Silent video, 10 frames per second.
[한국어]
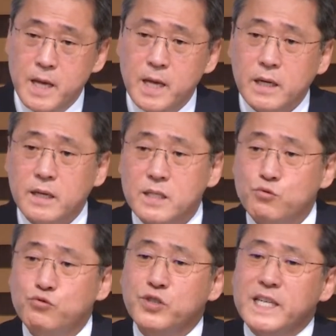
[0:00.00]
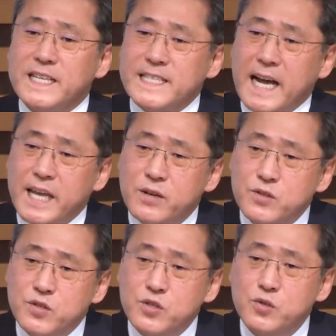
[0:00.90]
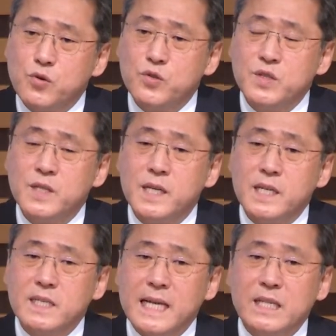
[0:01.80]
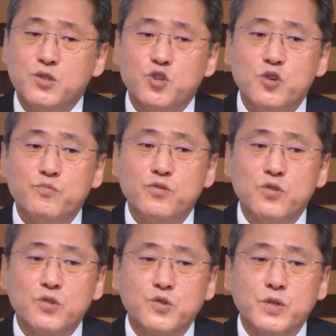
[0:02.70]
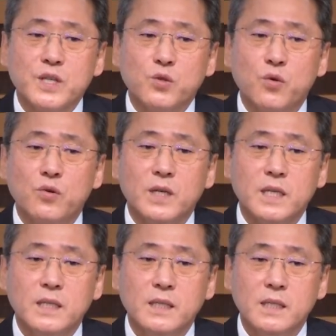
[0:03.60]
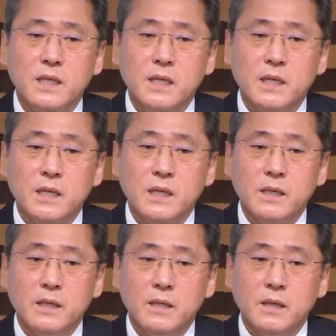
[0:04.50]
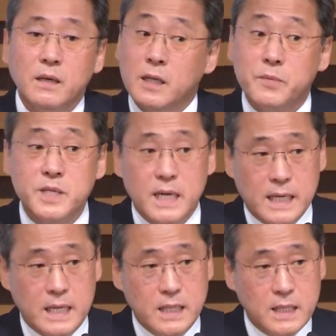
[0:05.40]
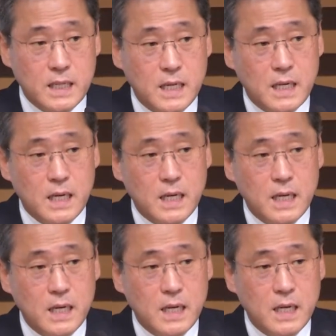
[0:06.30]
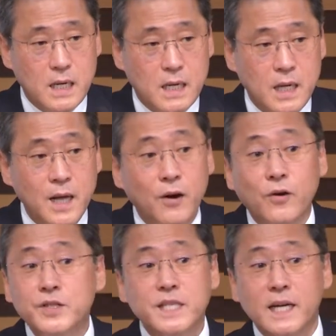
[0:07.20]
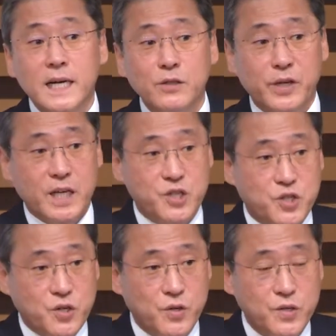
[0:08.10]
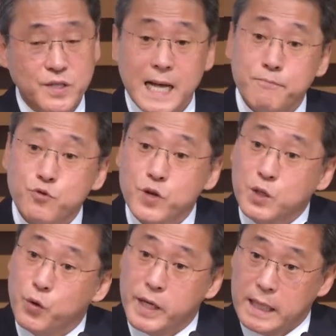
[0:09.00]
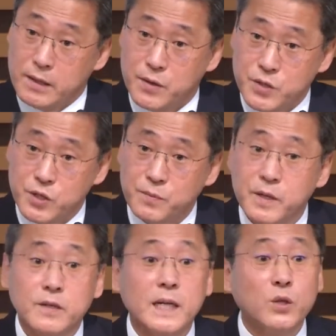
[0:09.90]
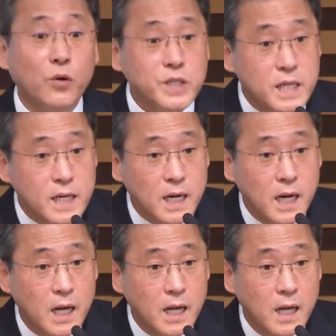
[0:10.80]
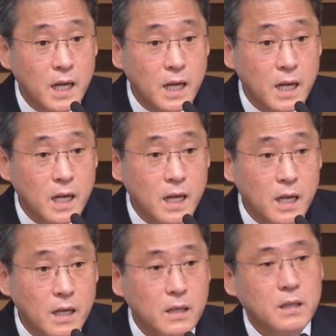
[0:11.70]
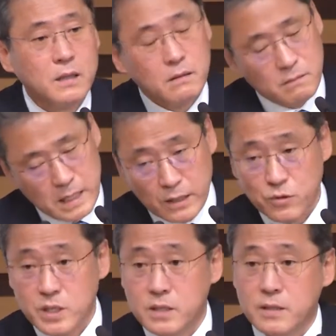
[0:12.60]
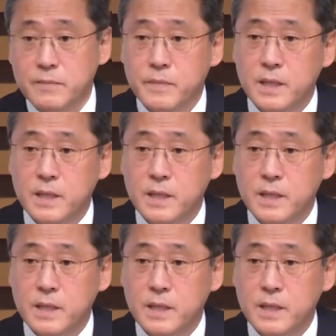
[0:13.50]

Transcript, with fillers: 그래서 우리의 자연스러운 산출물로서의 통일은 어렵지 않겠는가? 언젠가 되겠죠. 삼국이 통일했던 것처럼. 그러나 또 언젠가 나눠지는 겁니다.